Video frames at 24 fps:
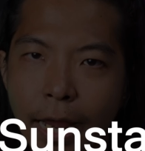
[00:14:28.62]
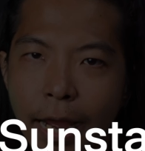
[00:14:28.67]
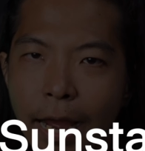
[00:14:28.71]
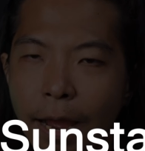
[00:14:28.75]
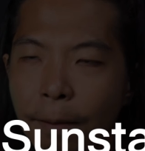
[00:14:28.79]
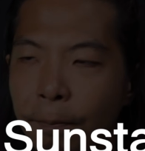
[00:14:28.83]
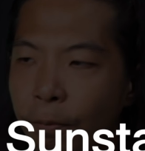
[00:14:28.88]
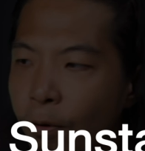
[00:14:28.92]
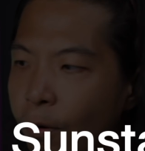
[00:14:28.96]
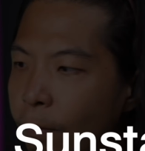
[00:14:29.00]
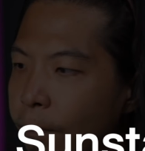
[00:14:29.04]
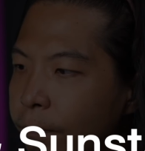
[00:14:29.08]
นะค
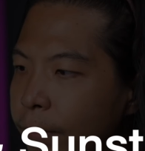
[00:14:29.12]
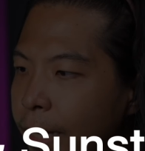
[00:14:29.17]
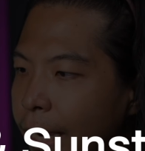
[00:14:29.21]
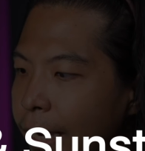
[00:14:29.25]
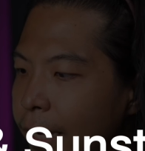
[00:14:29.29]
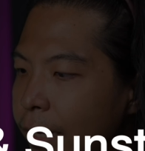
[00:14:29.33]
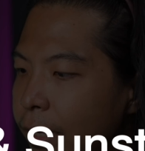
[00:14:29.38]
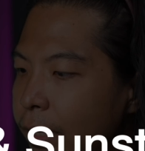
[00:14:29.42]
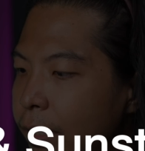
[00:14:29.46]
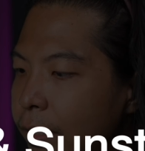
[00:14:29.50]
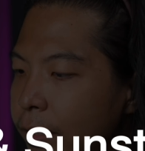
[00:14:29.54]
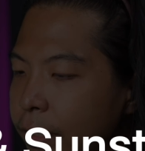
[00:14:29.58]
รับผม
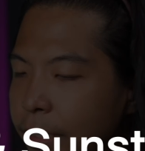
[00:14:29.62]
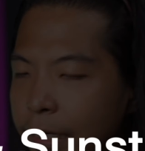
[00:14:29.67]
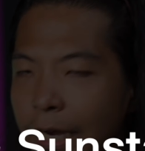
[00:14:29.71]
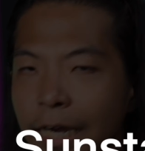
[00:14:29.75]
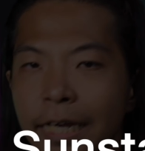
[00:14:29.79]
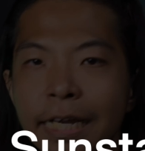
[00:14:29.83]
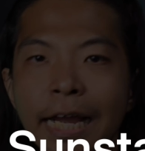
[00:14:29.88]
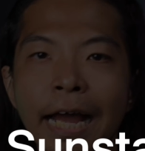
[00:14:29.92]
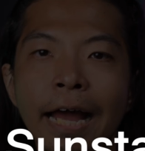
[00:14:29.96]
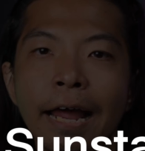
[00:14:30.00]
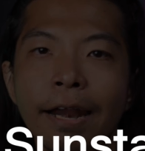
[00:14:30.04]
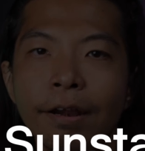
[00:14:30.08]
นะหรือ
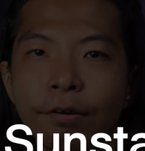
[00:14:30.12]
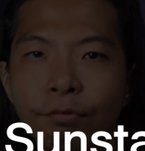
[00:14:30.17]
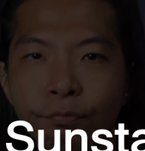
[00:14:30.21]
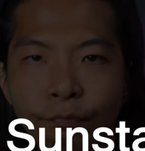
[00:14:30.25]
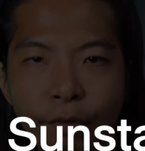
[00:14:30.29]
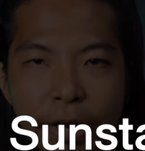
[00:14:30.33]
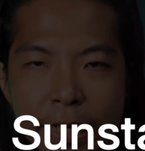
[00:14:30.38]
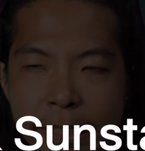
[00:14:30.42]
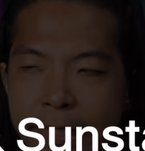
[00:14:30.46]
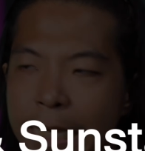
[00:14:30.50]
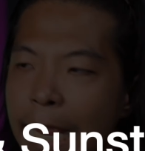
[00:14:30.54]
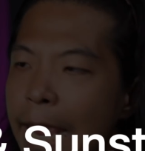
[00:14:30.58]
อาการ
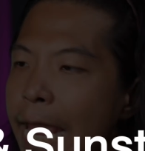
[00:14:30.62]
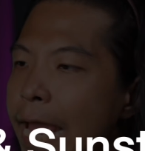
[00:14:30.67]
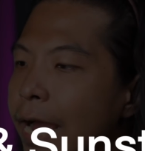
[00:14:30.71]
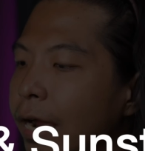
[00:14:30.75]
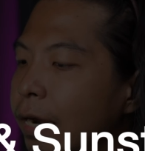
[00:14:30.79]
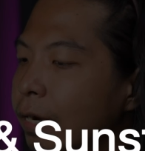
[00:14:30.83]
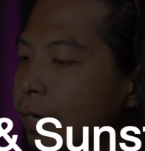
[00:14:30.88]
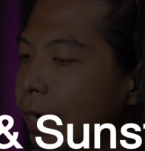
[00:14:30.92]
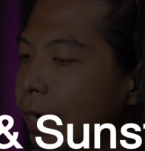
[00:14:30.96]
ไฟแฉก